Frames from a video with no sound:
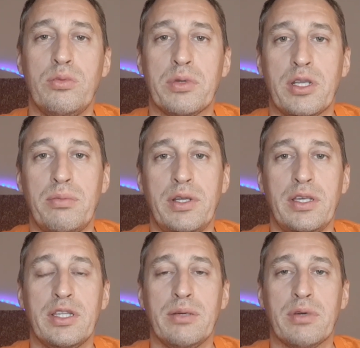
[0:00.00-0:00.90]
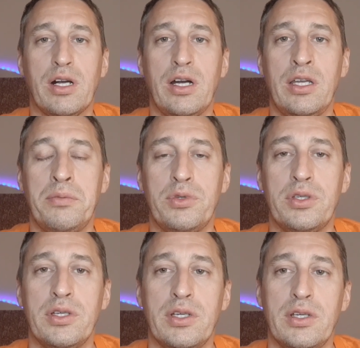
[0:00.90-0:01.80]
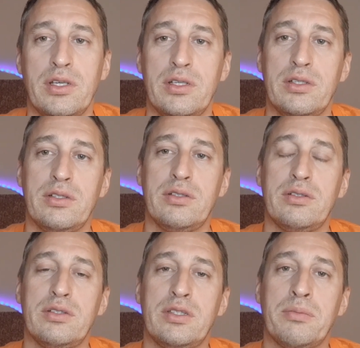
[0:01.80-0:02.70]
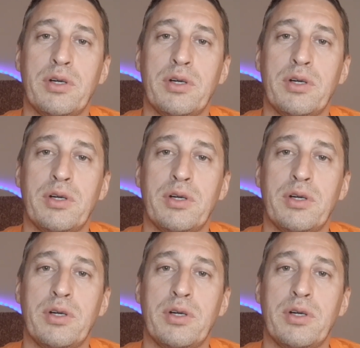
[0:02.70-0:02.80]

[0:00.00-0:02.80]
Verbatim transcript: потребление там какая-нибудь там